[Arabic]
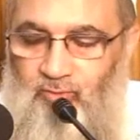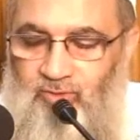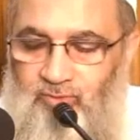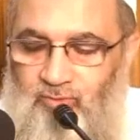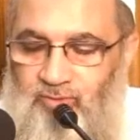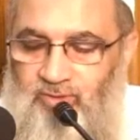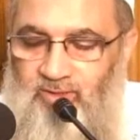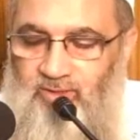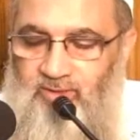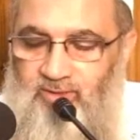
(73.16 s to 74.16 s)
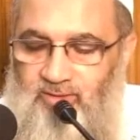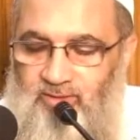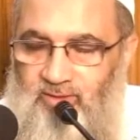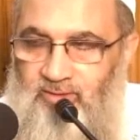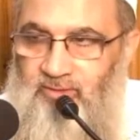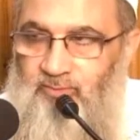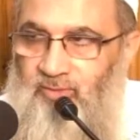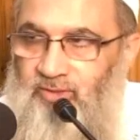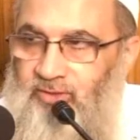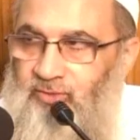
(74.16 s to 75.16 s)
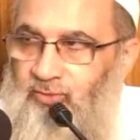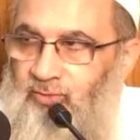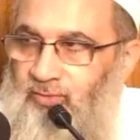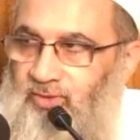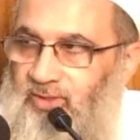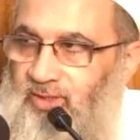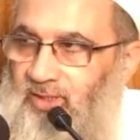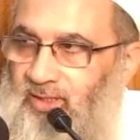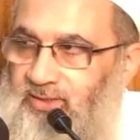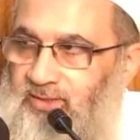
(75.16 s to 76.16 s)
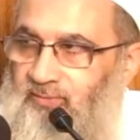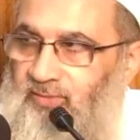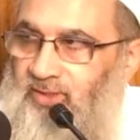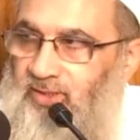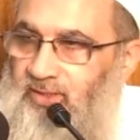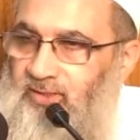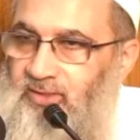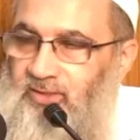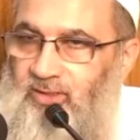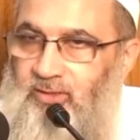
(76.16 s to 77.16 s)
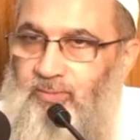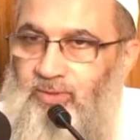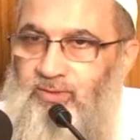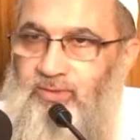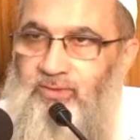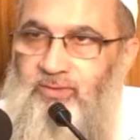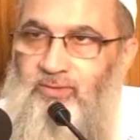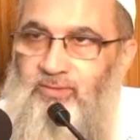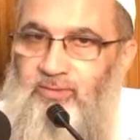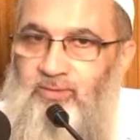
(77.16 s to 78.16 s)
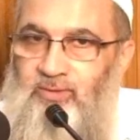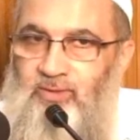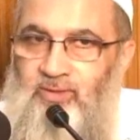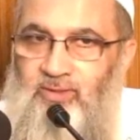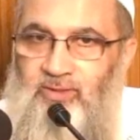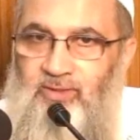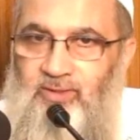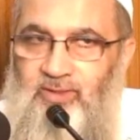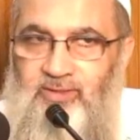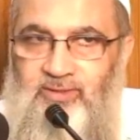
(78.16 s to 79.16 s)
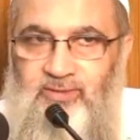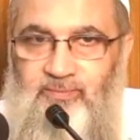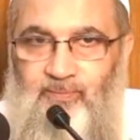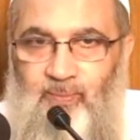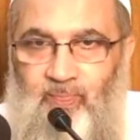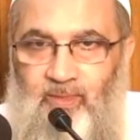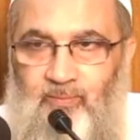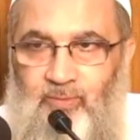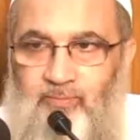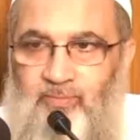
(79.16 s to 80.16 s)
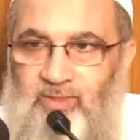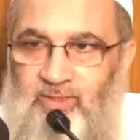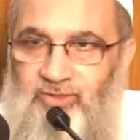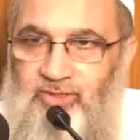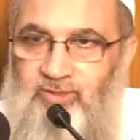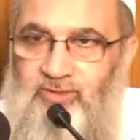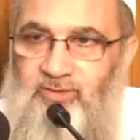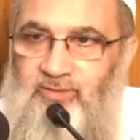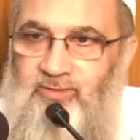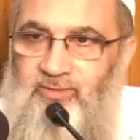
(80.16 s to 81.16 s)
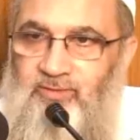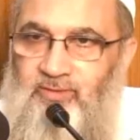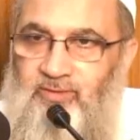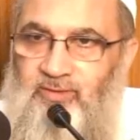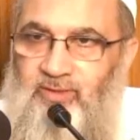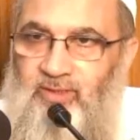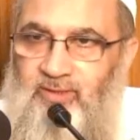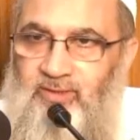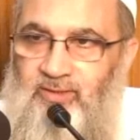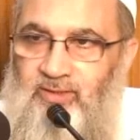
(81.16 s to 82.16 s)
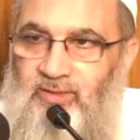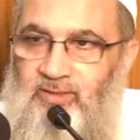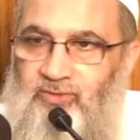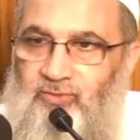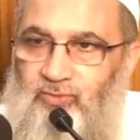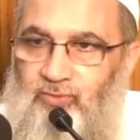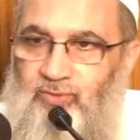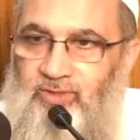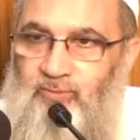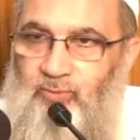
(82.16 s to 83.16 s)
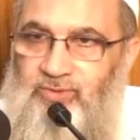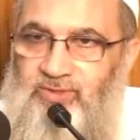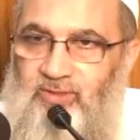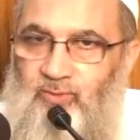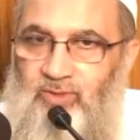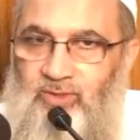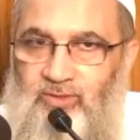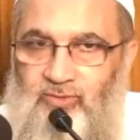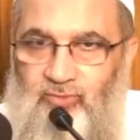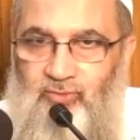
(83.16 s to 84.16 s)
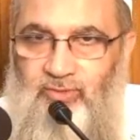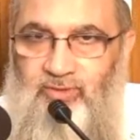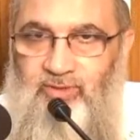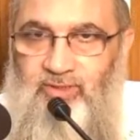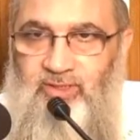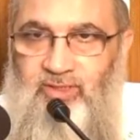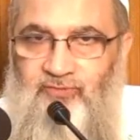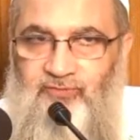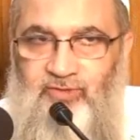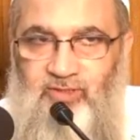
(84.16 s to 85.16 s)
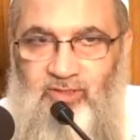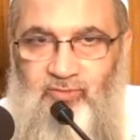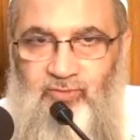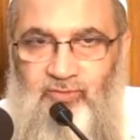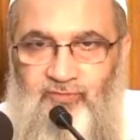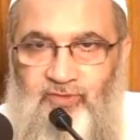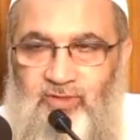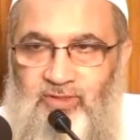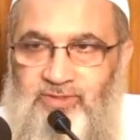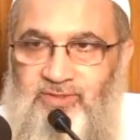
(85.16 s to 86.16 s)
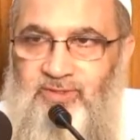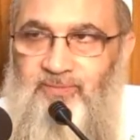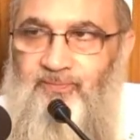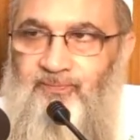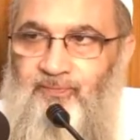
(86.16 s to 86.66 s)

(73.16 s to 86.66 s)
وإن كنا لا نطمئن إلى أي من هذه الأخبار لكن مما لا شك أن دخول موسى وهارون إلى الفرعون في قصره